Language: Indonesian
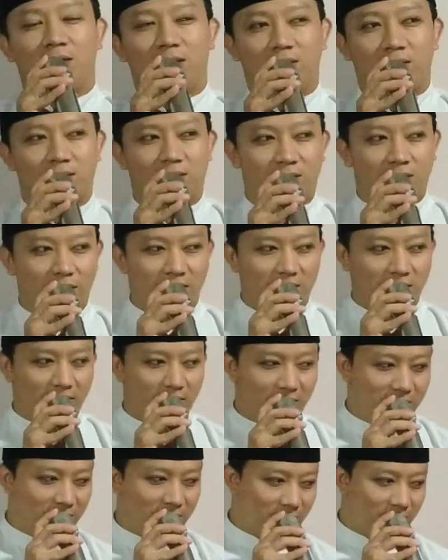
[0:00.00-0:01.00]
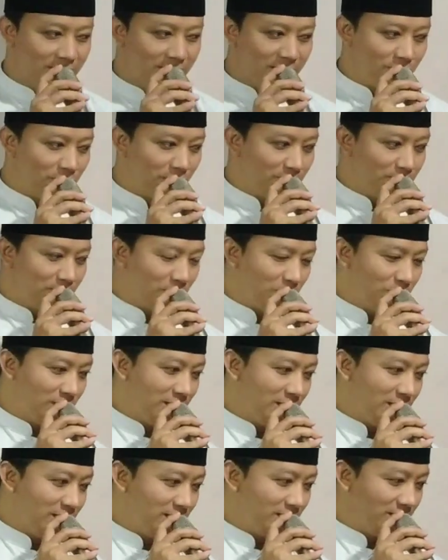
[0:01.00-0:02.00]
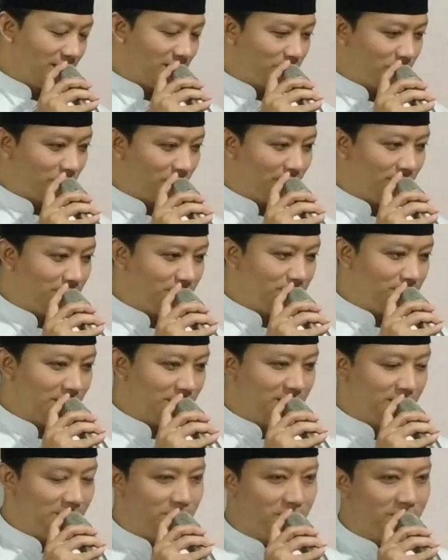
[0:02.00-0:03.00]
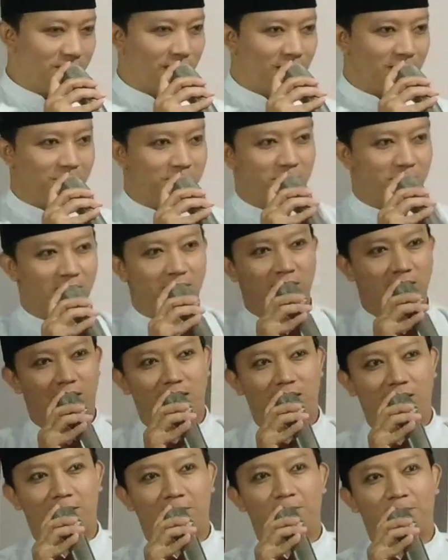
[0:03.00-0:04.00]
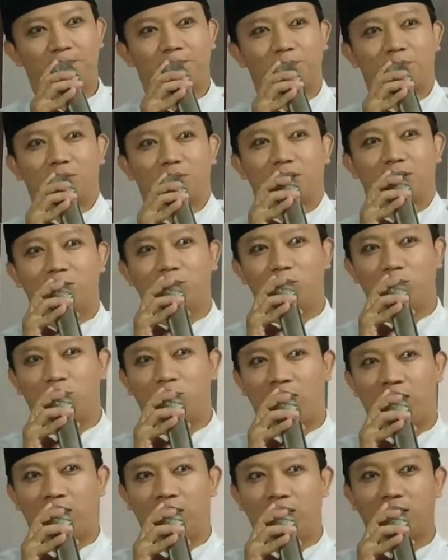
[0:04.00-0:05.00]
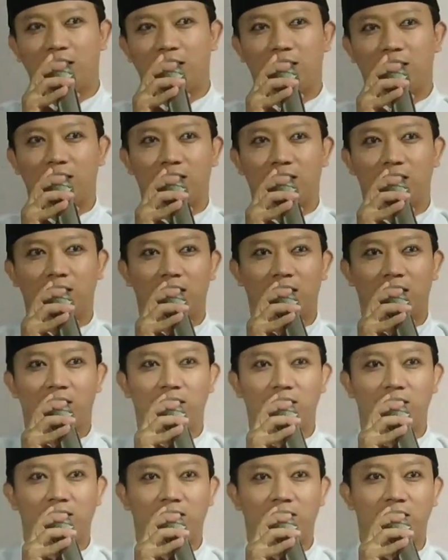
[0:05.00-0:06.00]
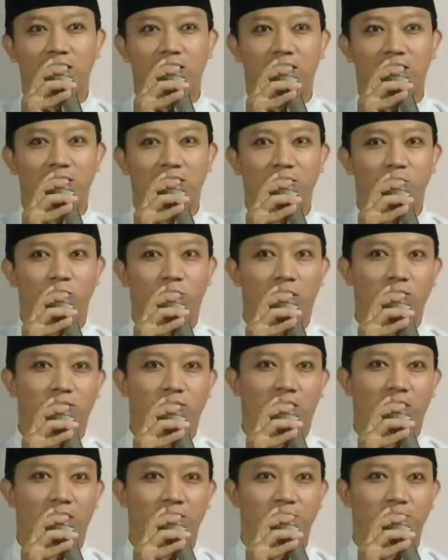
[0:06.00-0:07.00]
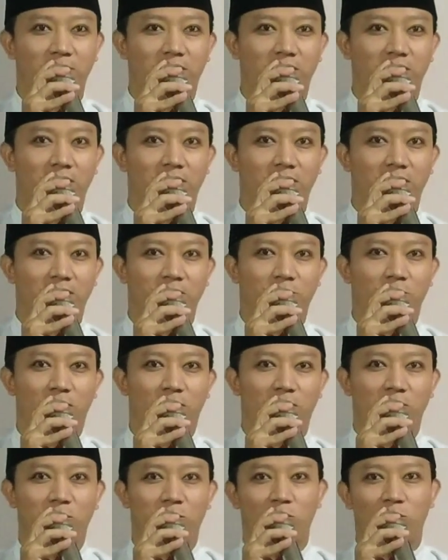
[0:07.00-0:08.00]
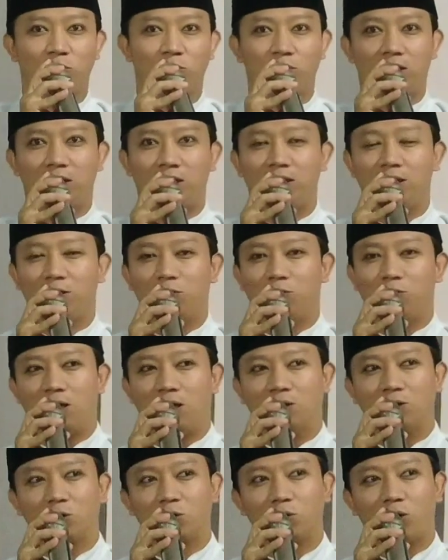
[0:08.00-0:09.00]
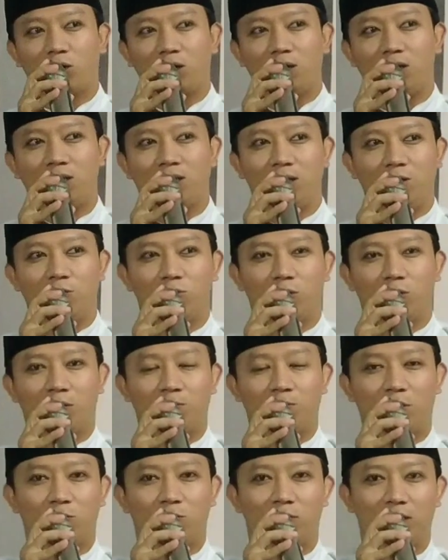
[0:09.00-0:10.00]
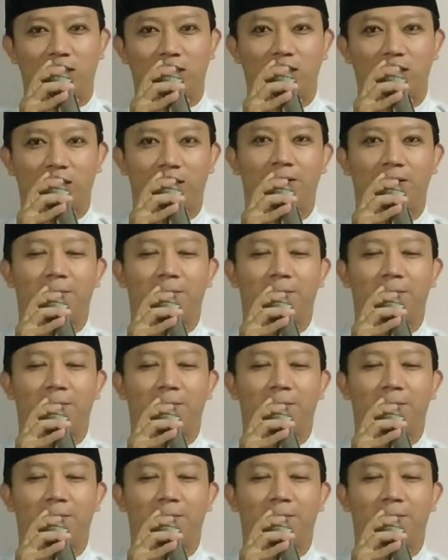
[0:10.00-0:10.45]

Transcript: Sayyidina wa maulana Muhammad ibn Abdullah wa ala alihi wa ashabihi wa junudihi wa ansurihi wa mawalah